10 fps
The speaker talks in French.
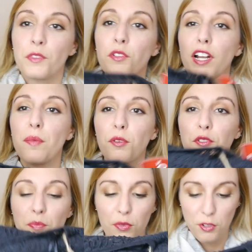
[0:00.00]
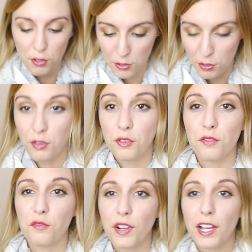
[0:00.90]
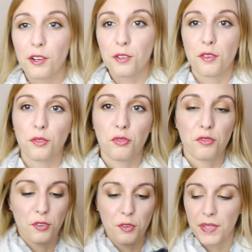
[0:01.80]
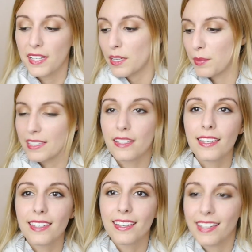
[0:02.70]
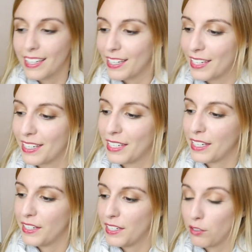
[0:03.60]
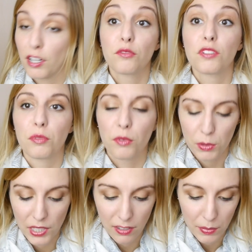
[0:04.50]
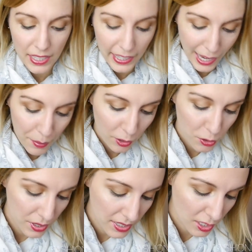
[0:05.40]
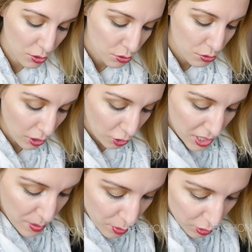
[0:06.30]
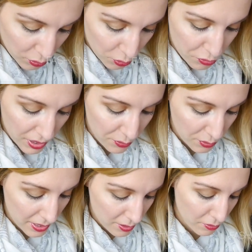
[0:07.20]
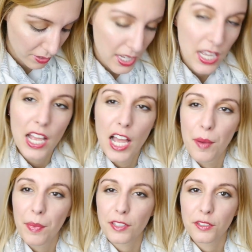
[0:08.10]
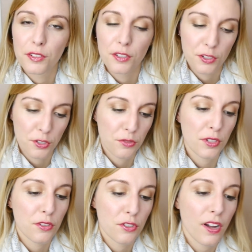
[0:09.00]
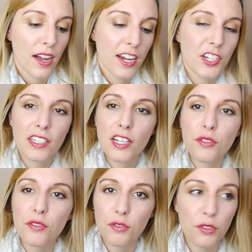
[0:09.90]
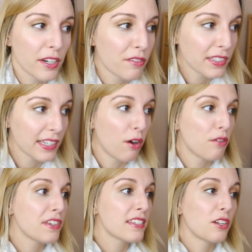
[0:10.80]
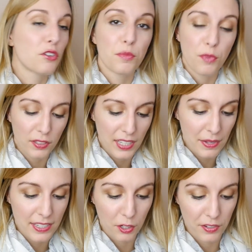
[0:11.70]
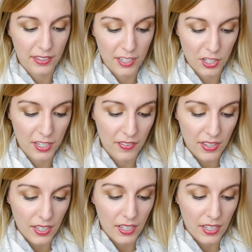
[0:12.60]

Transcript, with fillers: Donc voilà pour ce pull que je, je trouve euh, bien sympathique et, et voilà, tout simplement, je pense qu'il va bien agréable. Et ensuite, c'est des chaussures, alors je les porte, donc je vais les, vous les enlever parce que je suis du genre à acheter les chaussures et en fait à enlever celles que je porte et à mettre celles que je viens d'acheter.